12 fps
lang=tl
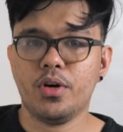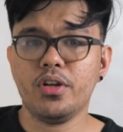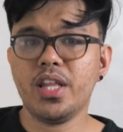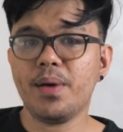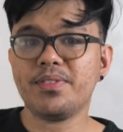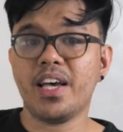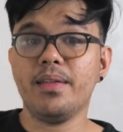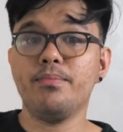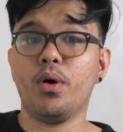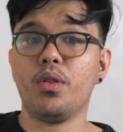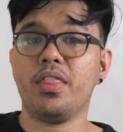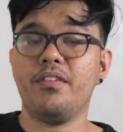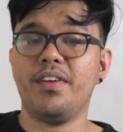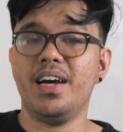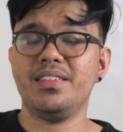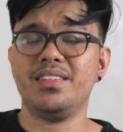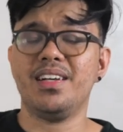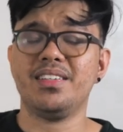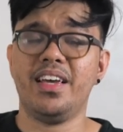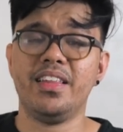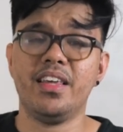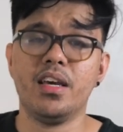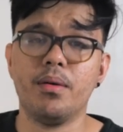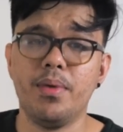On the upside, both devices has
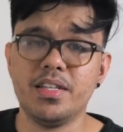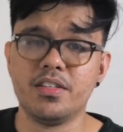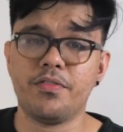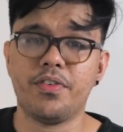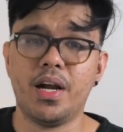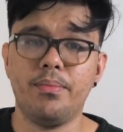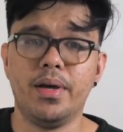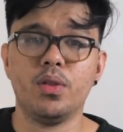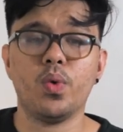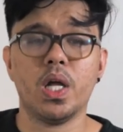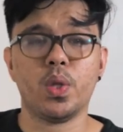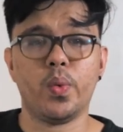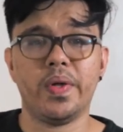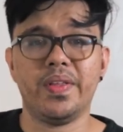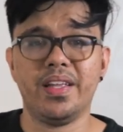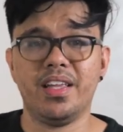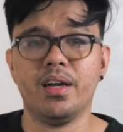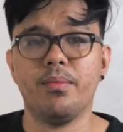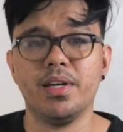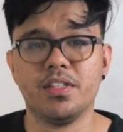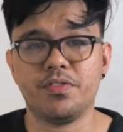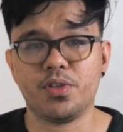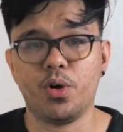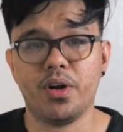8GB of RAM and 128GB
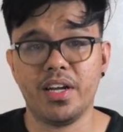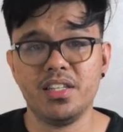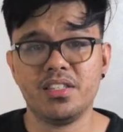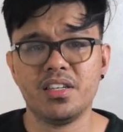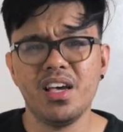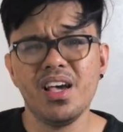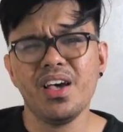of storage.